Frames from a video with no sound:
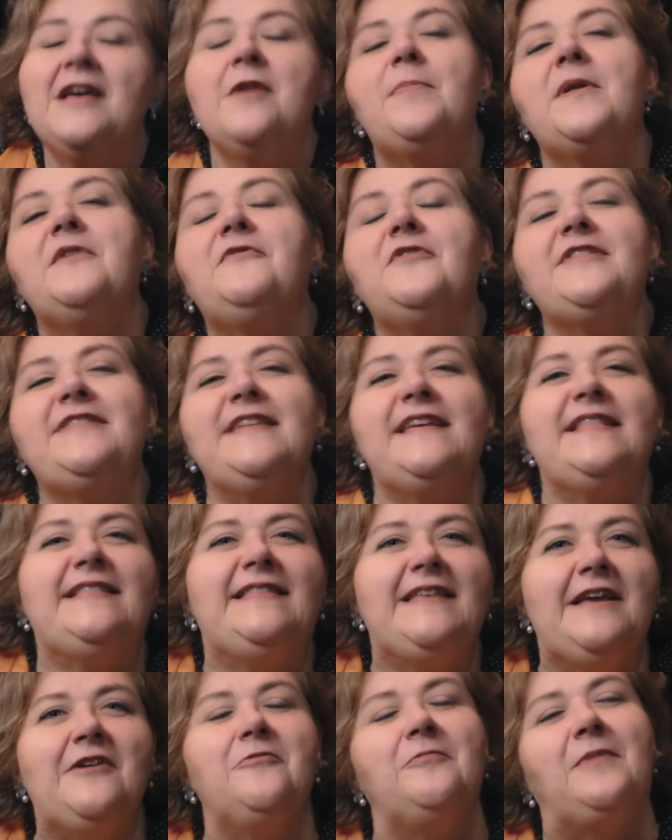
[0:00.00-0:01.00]
Para você
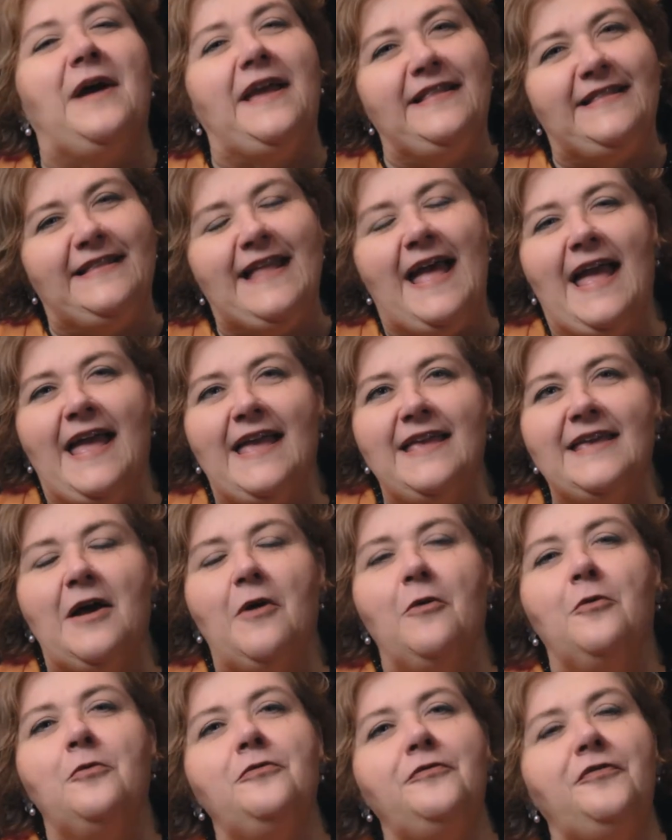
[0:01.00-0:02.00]
ter uma
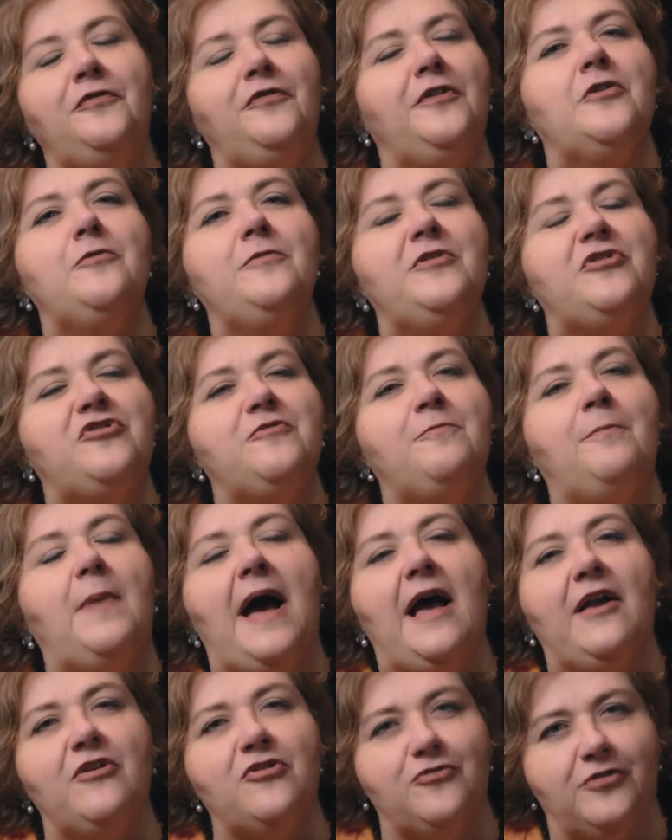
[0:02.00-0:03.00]
ideia, um filme de
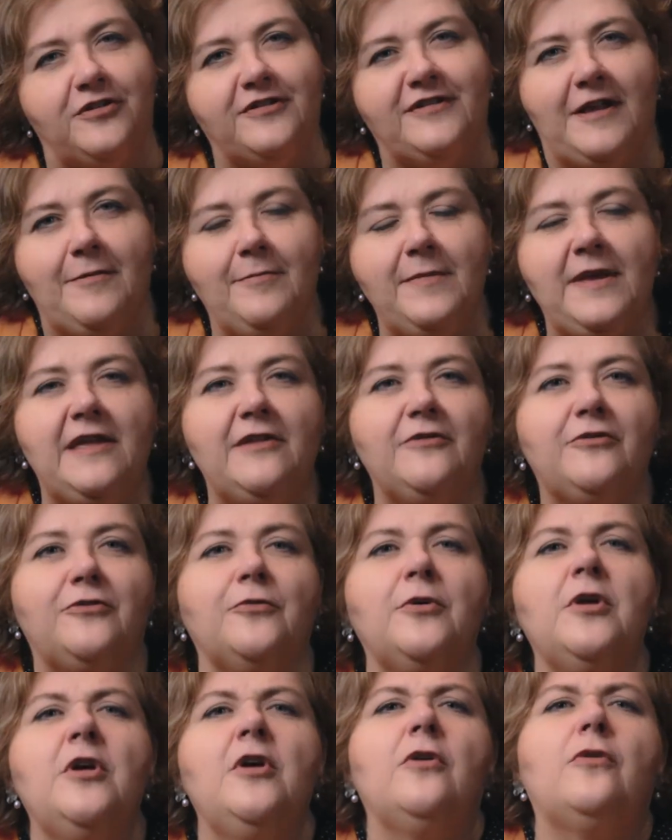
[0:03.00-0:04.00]
baixo orçamento